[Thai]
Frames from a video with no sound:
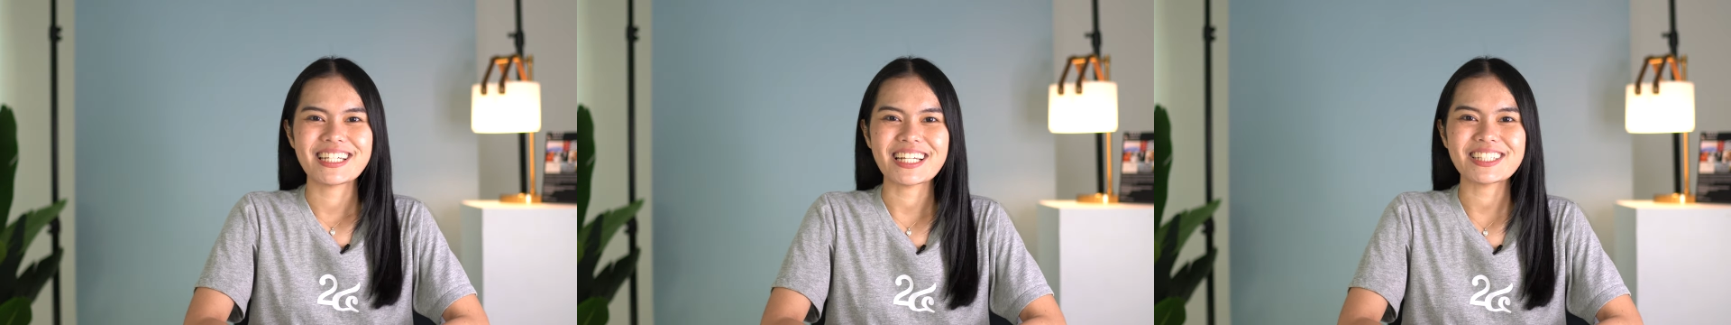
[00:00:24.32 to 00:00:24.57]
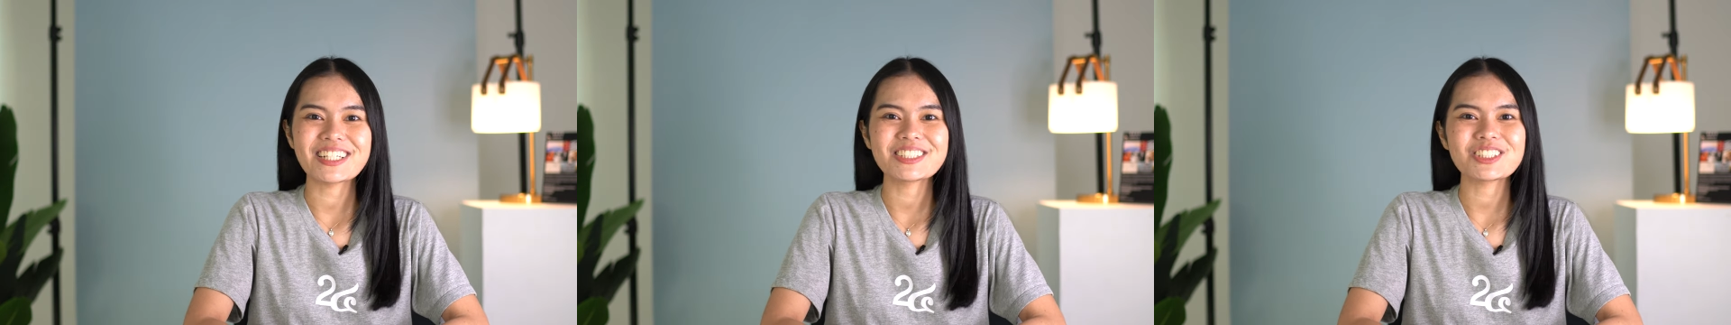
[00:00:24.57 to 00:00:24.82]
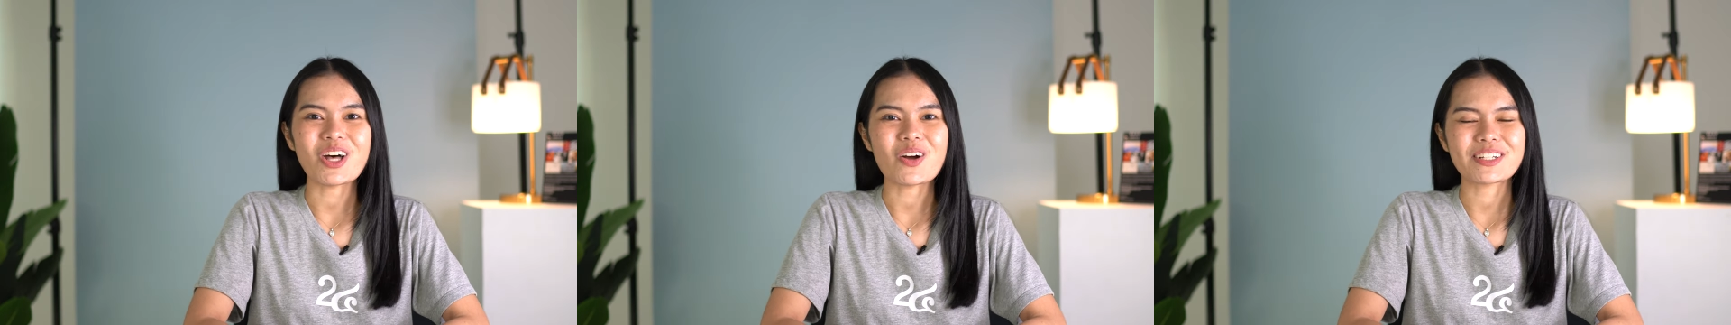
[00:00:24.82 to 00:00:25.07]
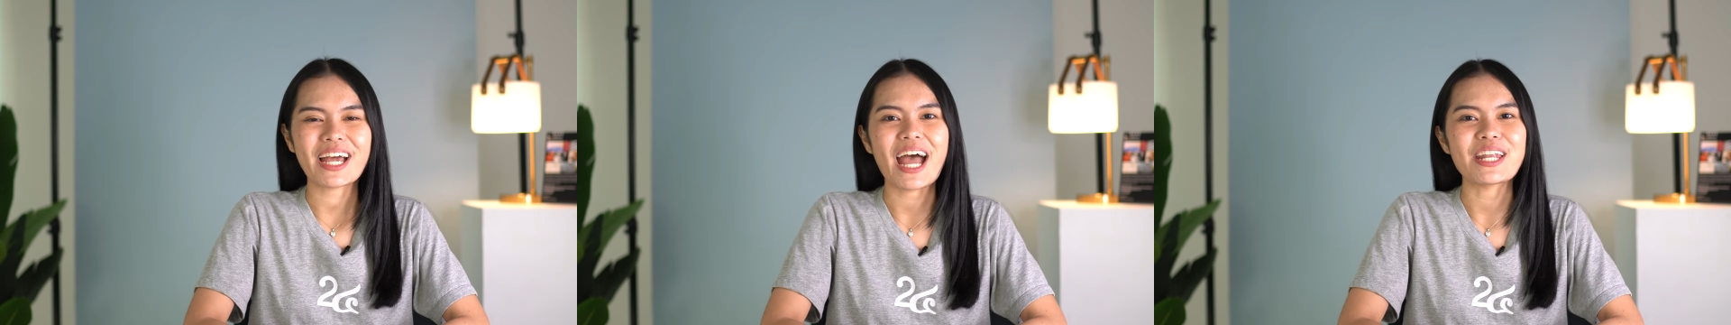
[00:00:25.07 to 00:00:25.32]

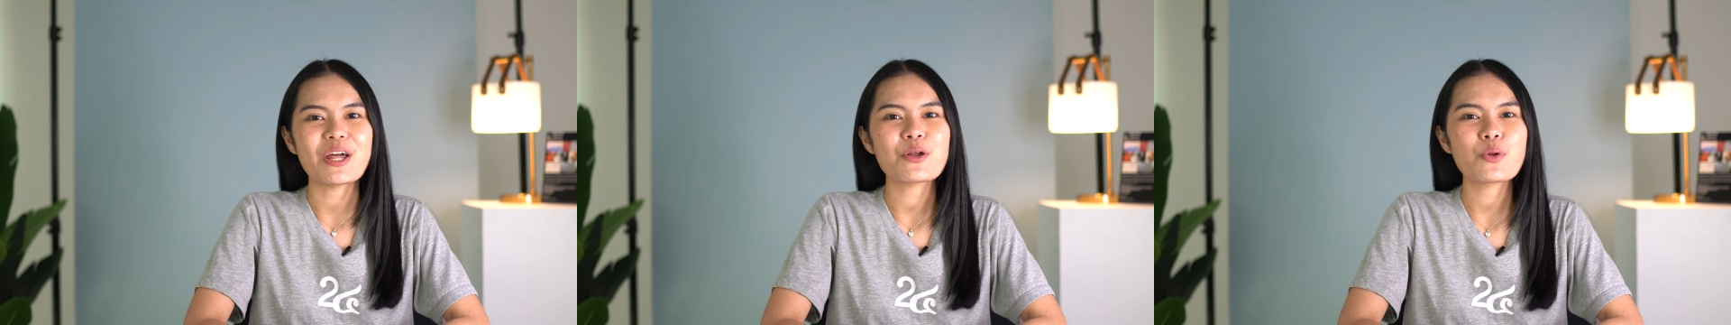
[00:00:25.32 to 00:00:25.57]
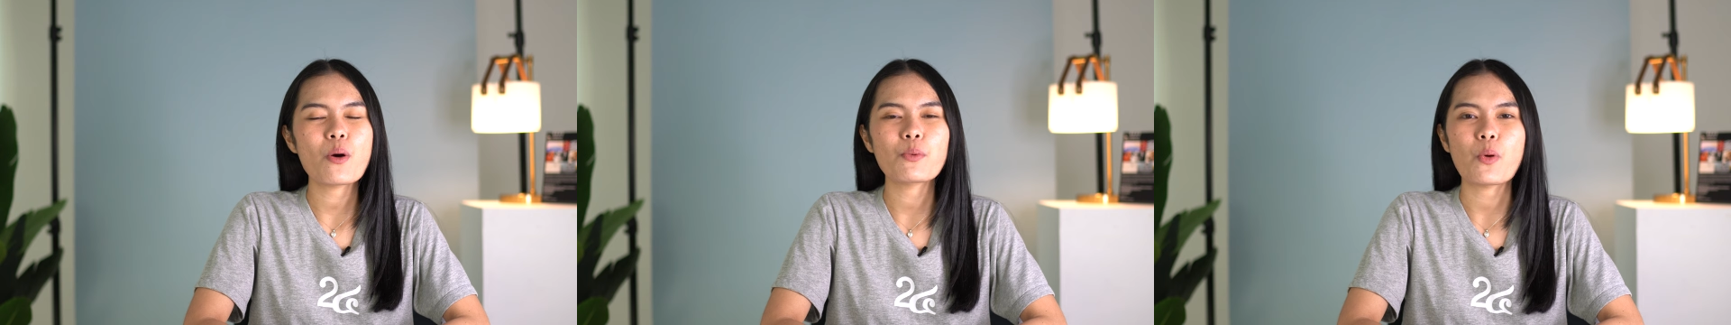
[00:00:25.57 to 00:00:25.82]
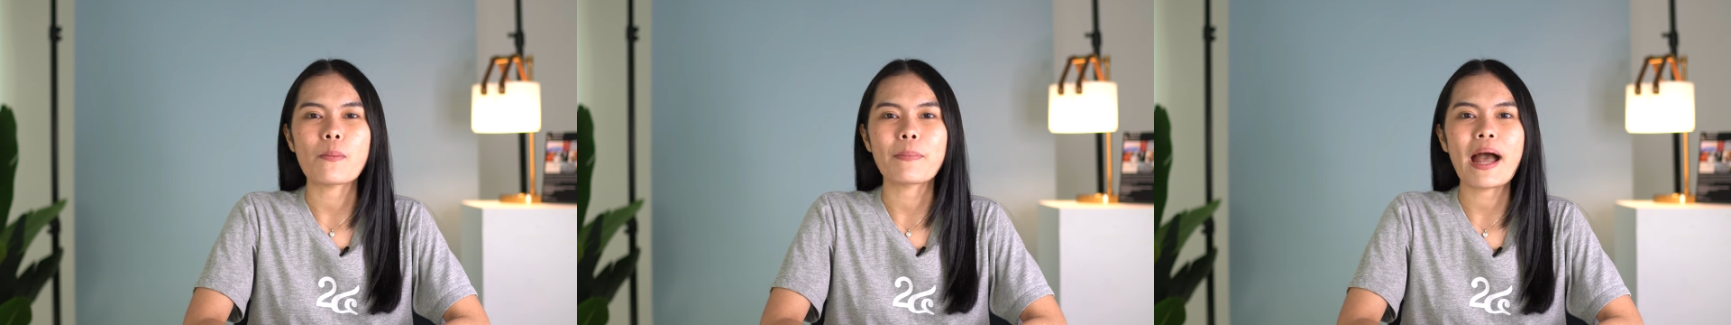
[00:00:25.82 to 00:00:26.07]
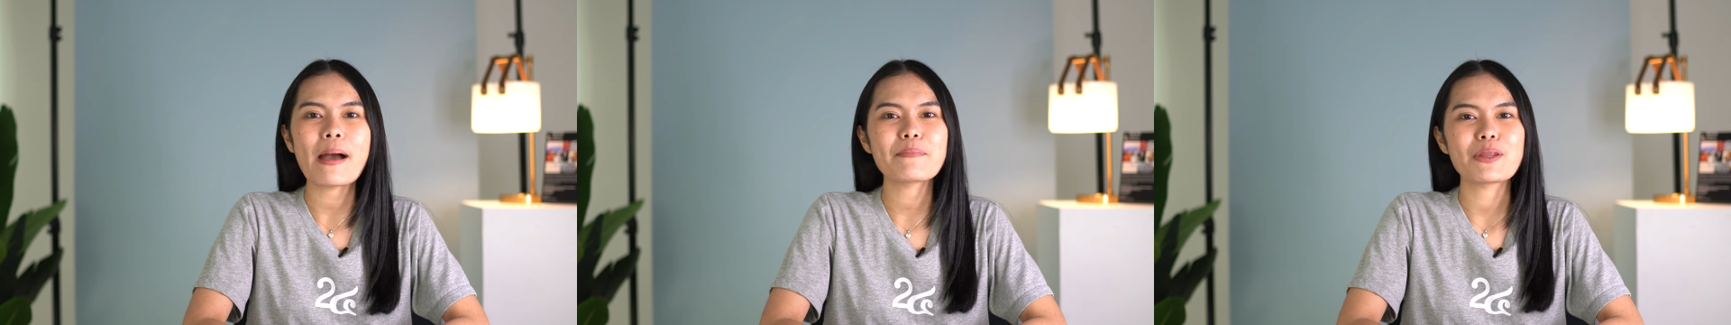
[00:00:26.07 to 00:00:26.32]
Shutterstock นะคะได้รวบรวม
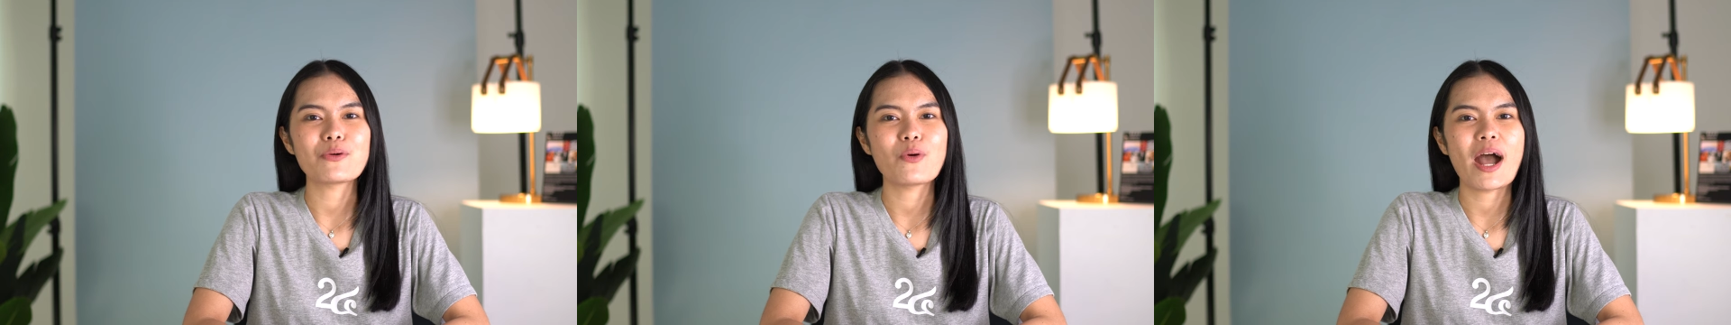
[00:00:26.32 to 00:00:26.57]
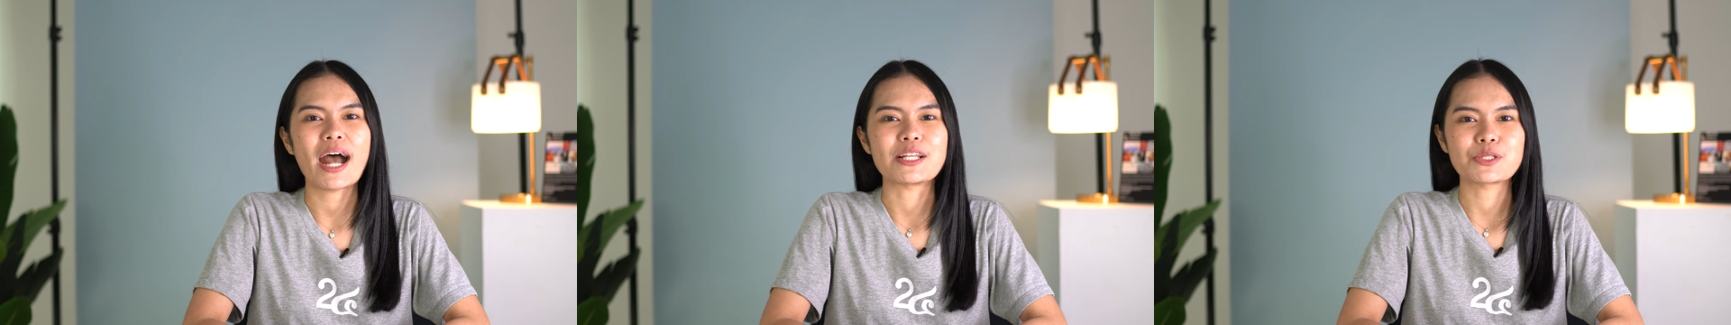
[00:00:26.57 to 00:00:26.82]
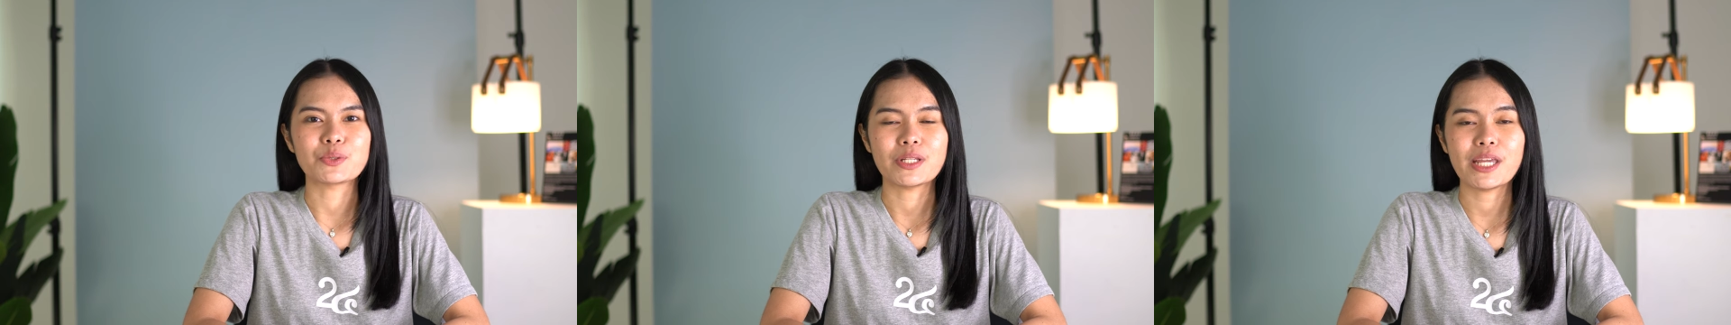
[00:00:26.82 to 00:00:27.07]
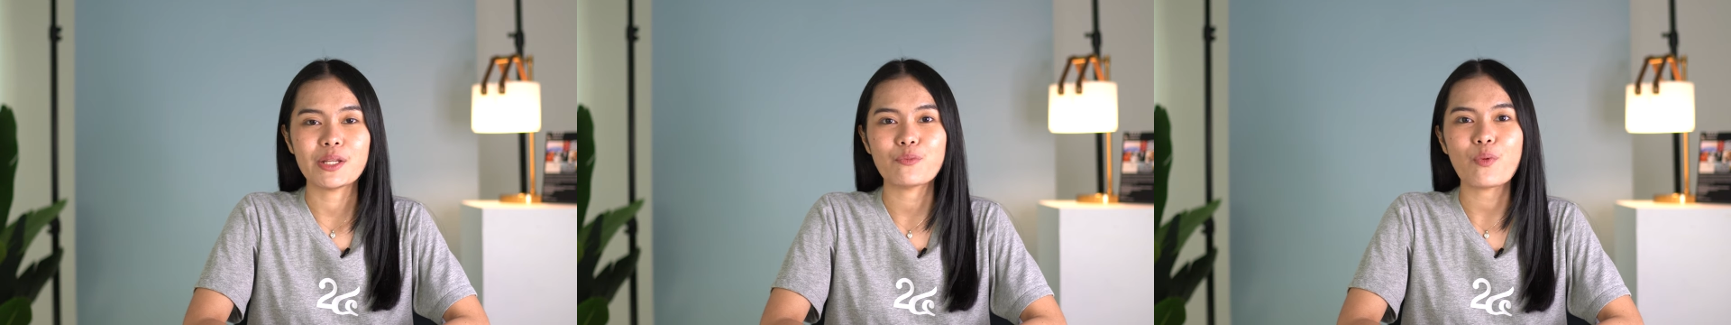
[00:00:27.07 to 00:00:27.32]
ภาพเมนูอาหารสุด
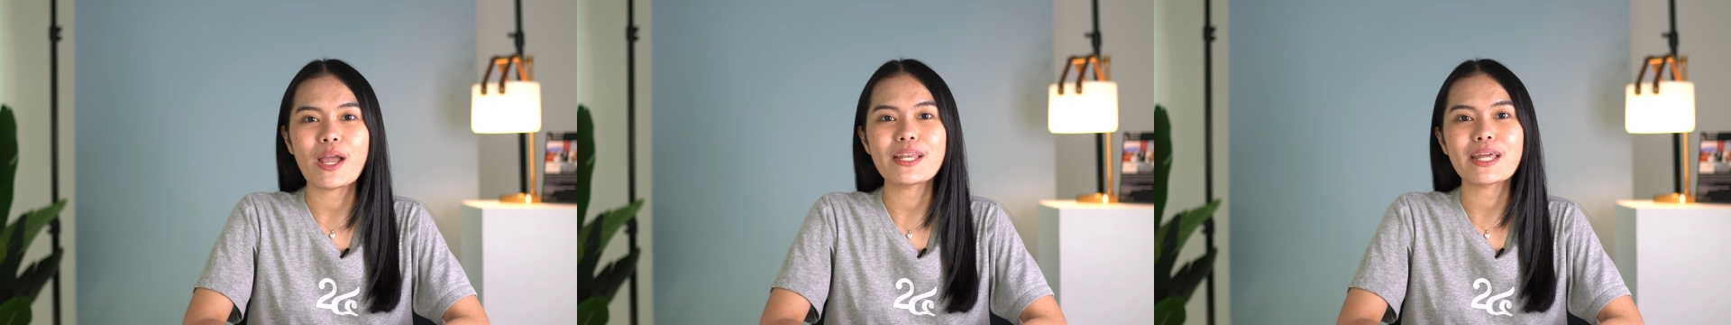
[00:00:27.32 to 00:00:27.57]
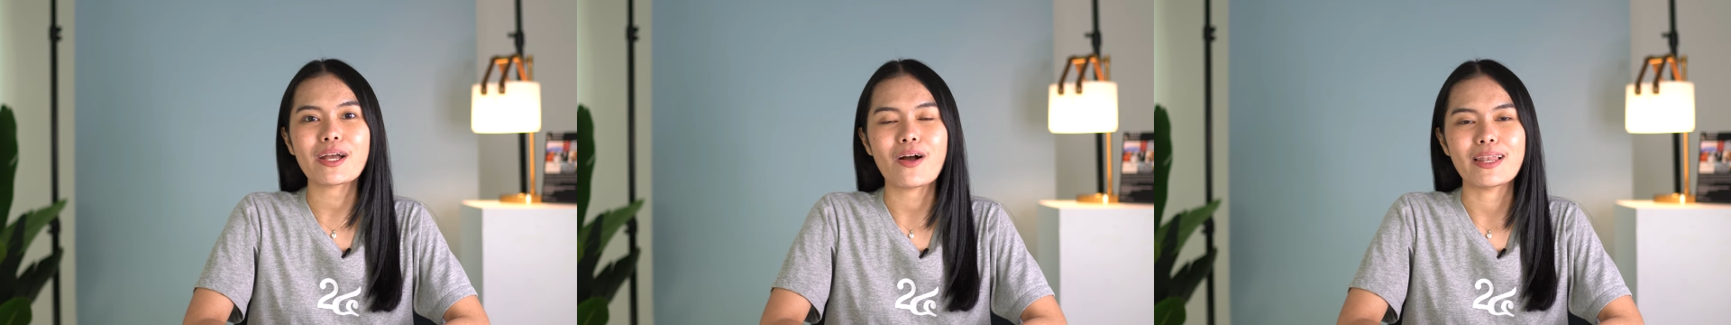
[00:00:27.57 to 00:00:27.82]
ฮิตไว้ใน